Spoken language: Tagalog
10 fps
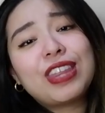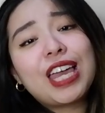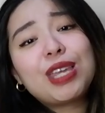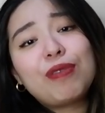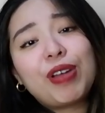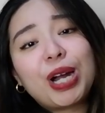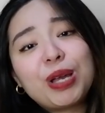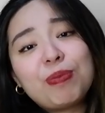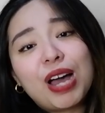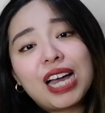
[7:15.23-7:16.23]
Thank you
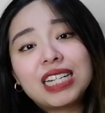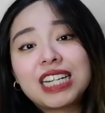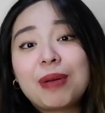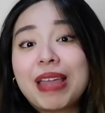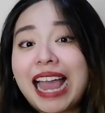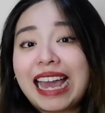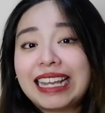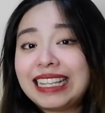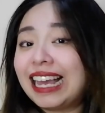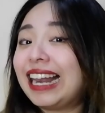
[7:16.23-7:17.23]
very much. Ang
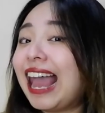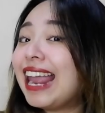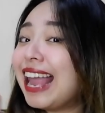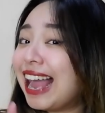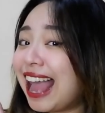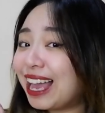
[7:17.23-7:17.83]
may-ari niyan ay ang